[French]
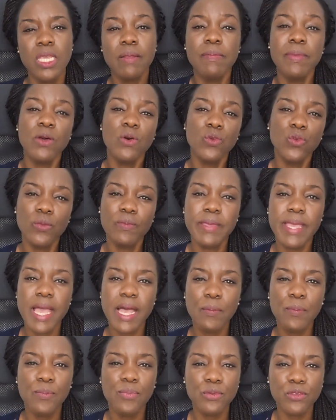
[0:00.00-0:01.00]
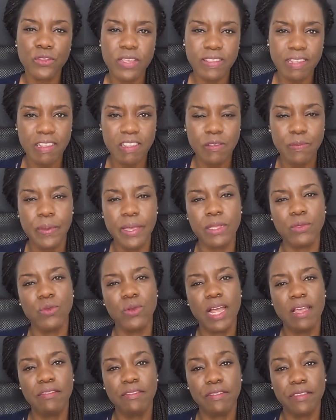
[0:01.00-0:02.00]
il met en lumière plusieurs aspects
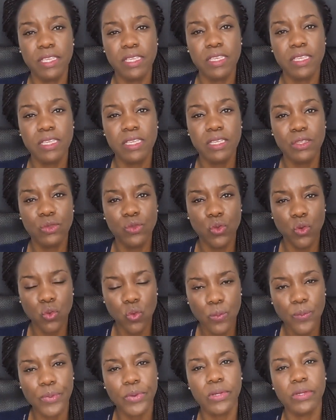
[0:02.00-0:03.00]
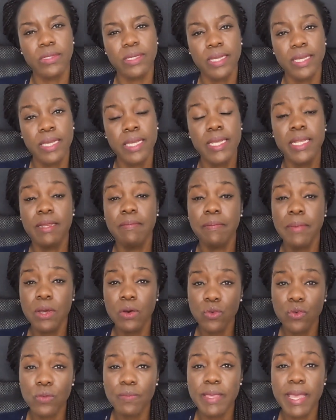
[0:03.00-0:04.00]
de la vie de couple. Il met
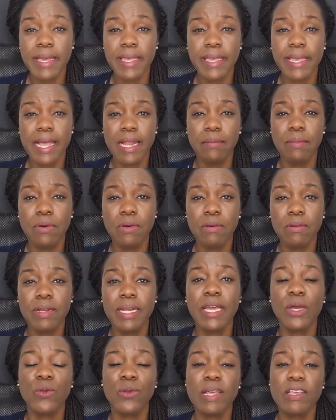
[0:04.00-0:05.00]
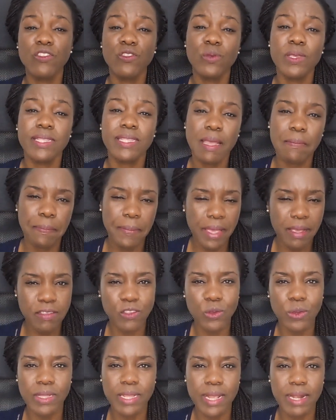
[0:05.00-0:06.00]
en lumière également les relations
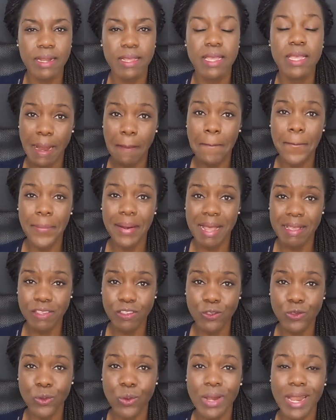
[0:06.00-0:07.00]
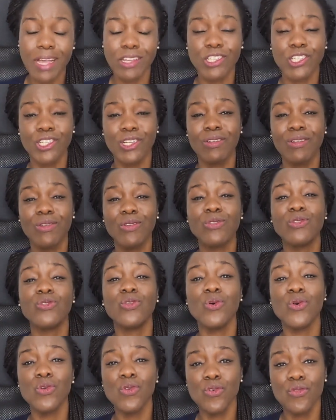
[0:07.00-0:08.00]
interpersonnelles, la place de l'argent
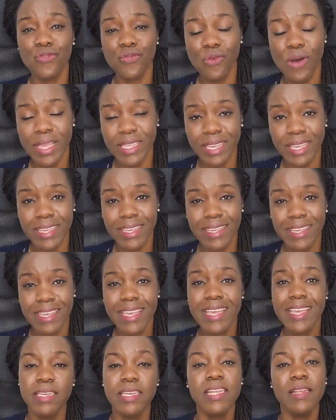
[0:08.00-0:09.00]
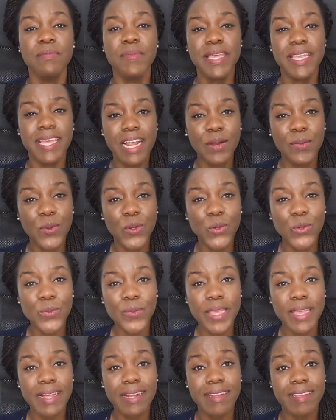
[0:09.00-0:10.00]
dans le foyer. Il met également en
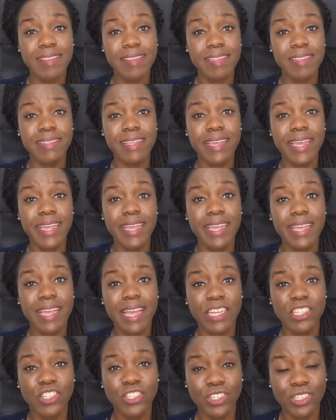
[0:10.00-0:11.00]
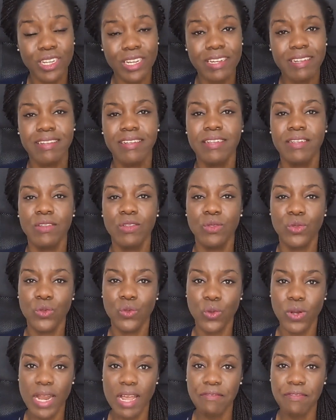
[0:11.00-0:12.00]
lumière les intérêts cachés
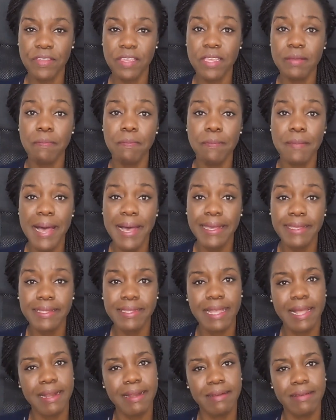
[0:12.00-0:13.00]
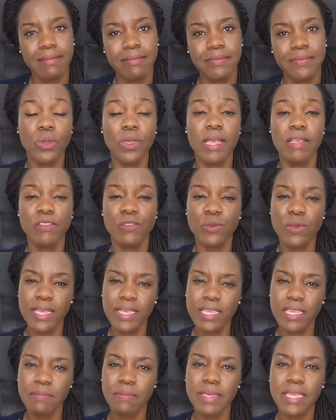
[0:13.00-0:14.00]
de la vie maritale. Est-ce que
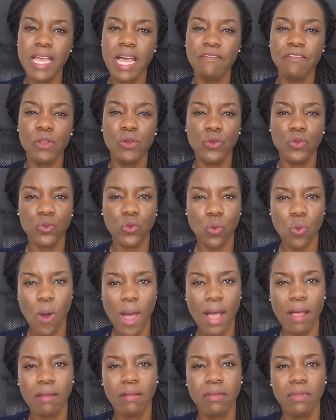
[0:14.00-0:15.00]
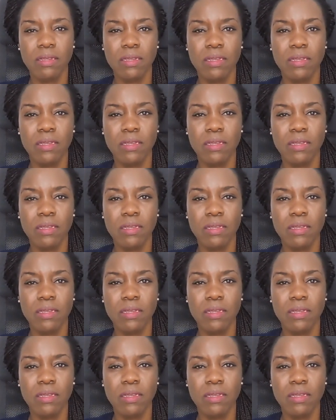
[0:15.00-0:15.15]
Hakimi avait le droit